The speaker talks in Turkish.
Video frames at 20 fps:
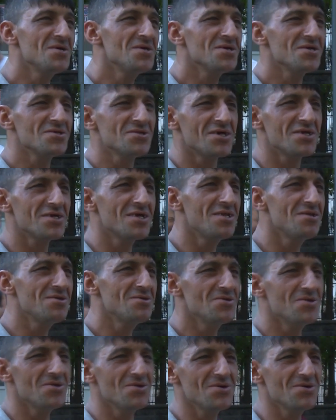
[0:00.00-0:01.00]
bana da
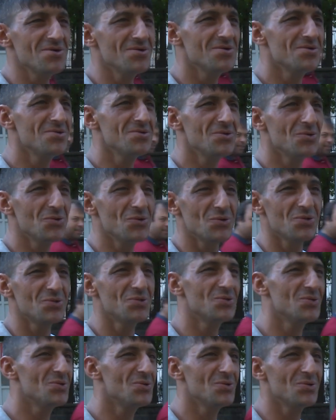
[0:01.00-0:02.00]
gelir oy
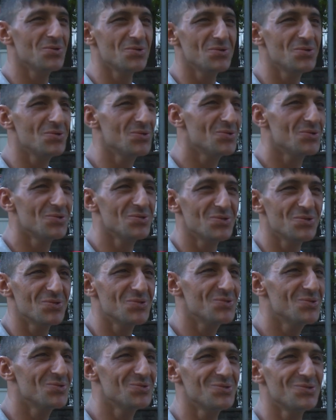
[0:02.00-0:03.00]
oy oy oy
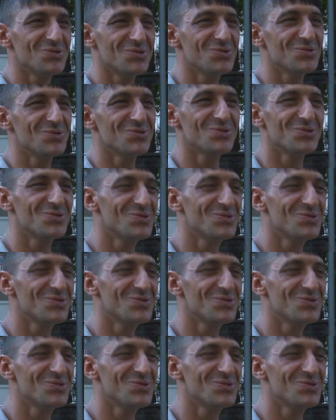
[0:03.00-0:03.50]
oy